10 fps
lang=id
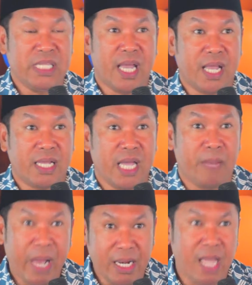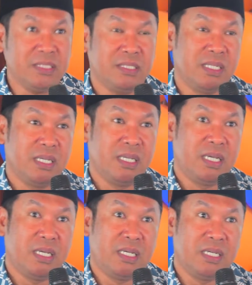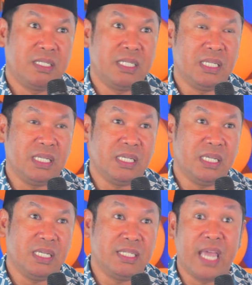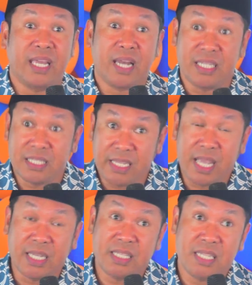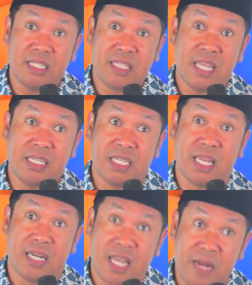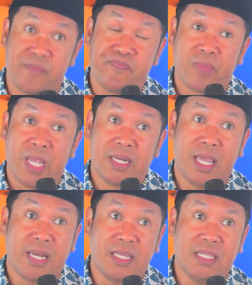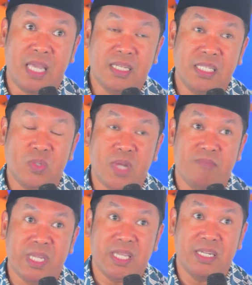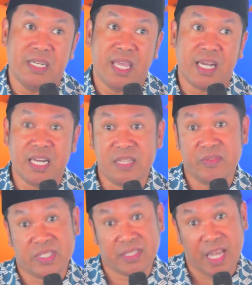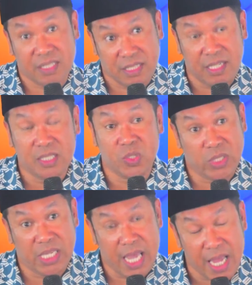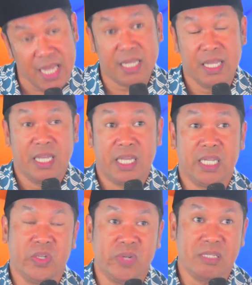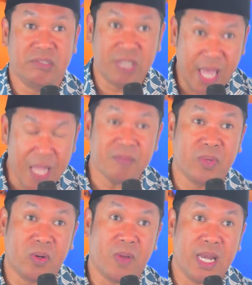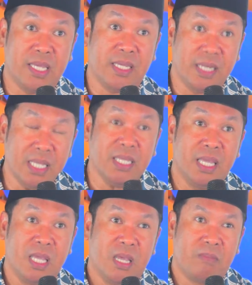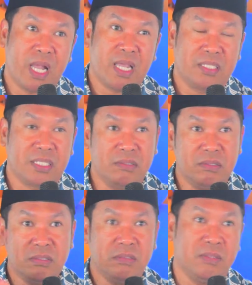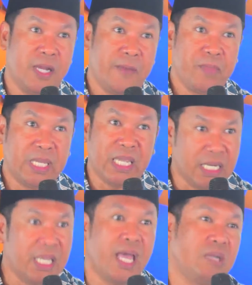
menjaga keamanan eh, di daerah kita yang kita cintai di Kenang daerah kita ini sudah menjadi daerah investasi dunia Indonesia Morowali ini maka seluruh ini